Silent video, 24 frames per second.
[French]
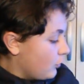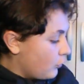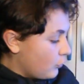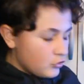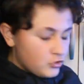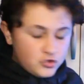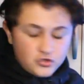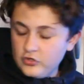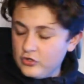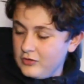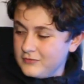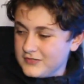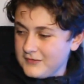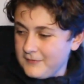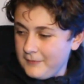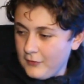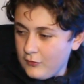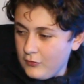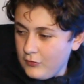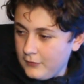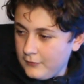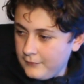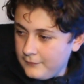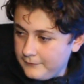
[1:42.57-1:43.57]
Oh, tu veux commencer par
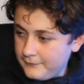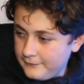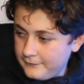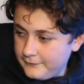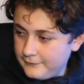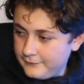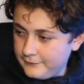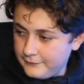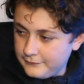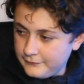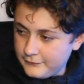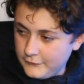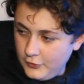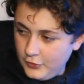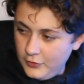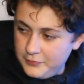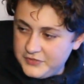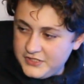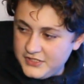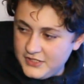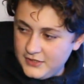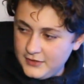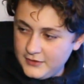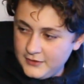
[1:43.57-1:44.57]
quoi Le
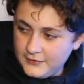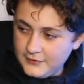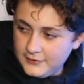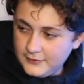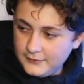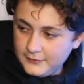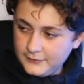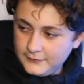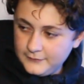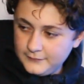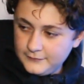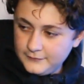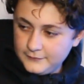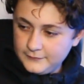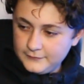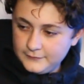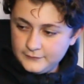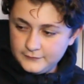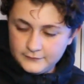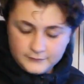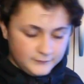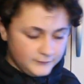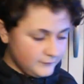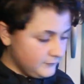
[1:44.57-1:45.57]
petit... Pas le, bug,
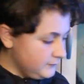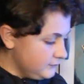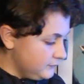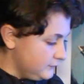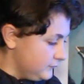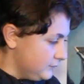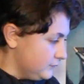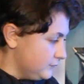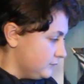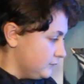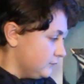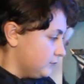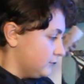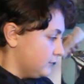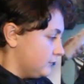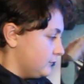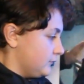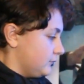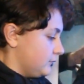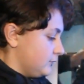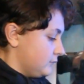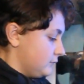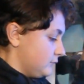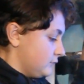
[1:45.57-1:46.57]
là. un
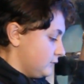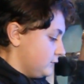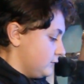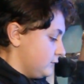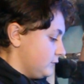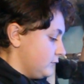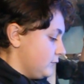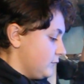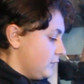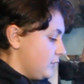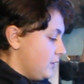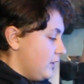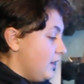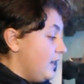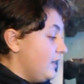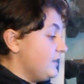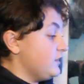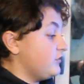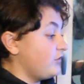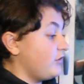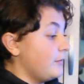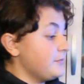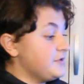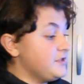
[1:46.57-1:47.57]
baby bug. Allez,
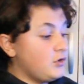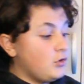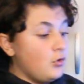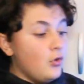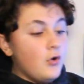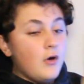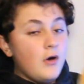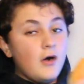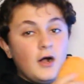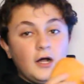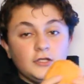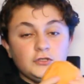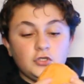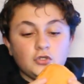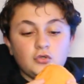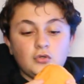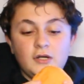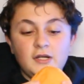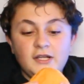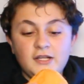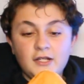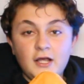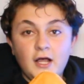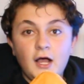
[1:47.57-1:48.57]
je fais un petit croc. 1, 2, 3,
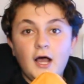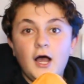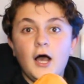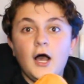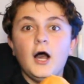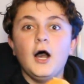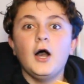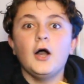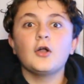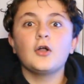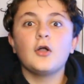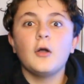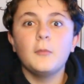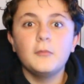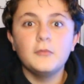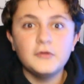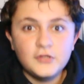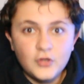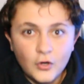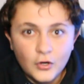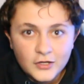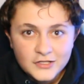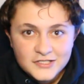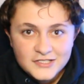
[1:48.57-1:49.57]
allez. Comme on
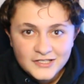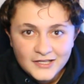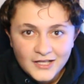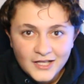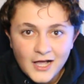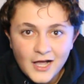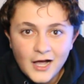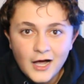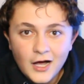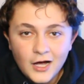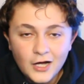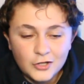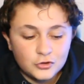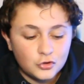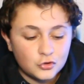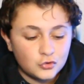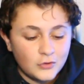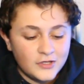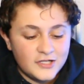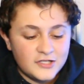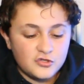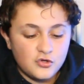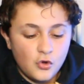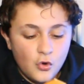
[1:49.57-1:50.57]
aurait dit TK. 1, 2,
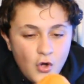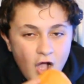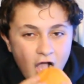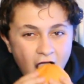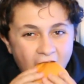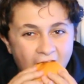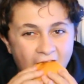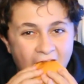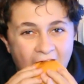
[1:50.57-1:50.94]
3, let's go.